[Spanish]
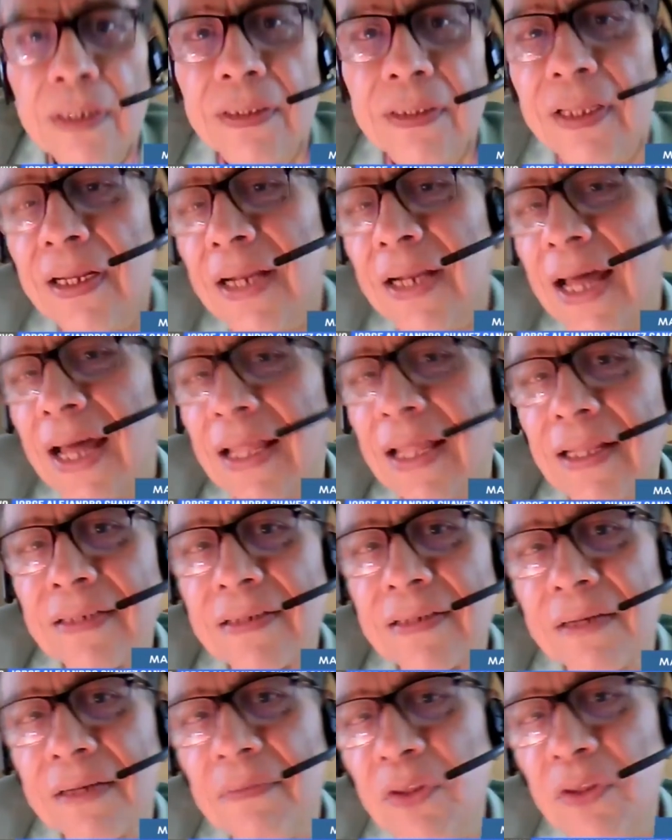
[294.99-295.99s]
De nada ha
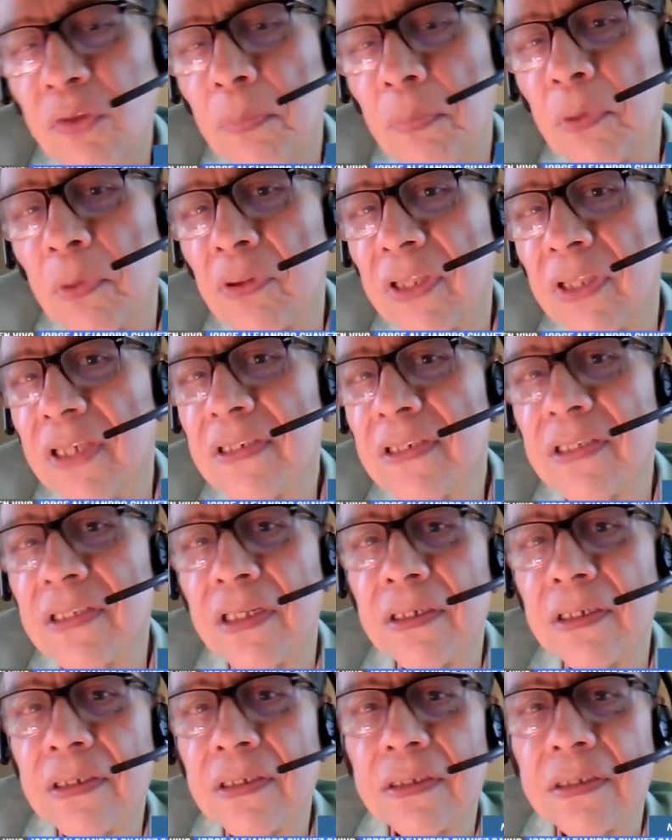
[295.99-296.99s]
servido
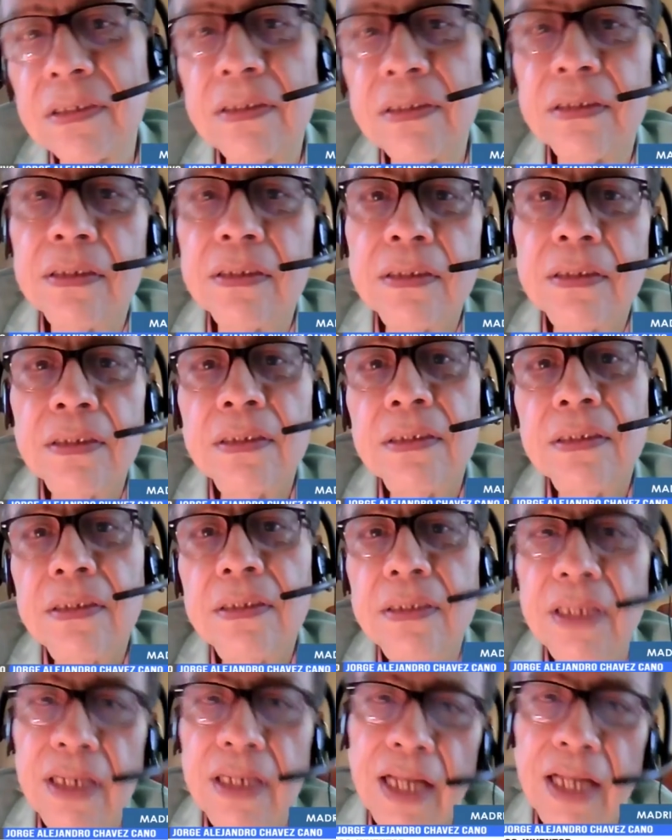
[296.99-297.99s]
protestas,
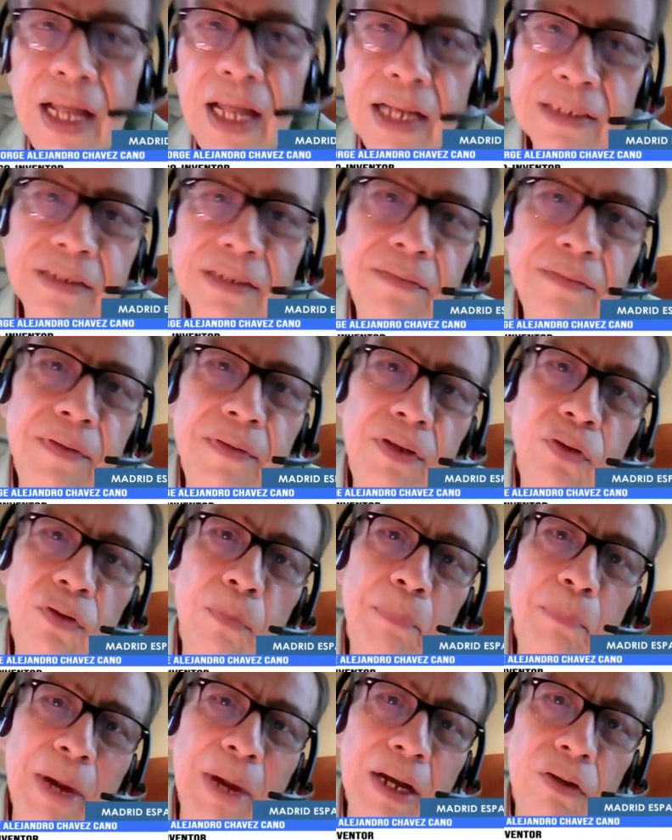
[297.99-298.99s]
de nada ha servido
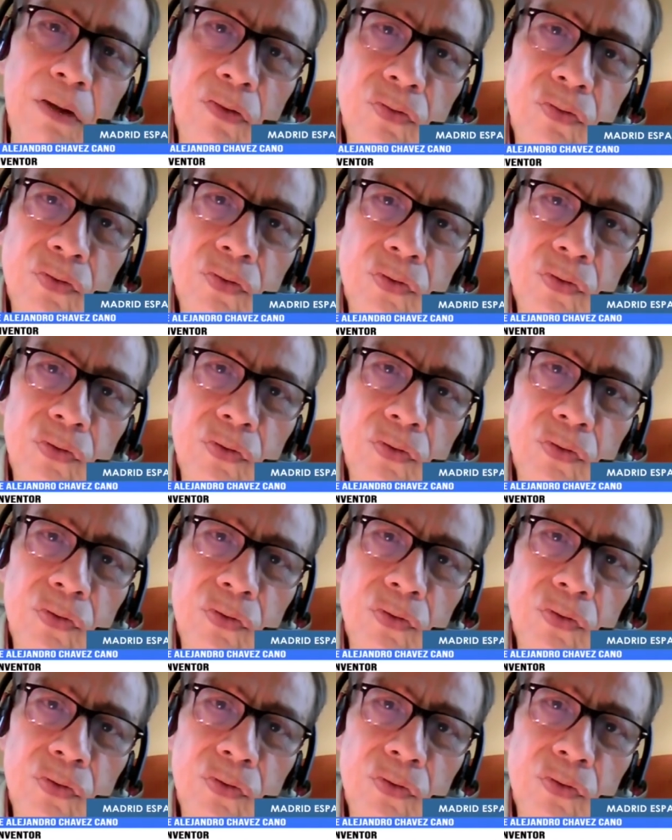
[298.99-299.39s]
paros,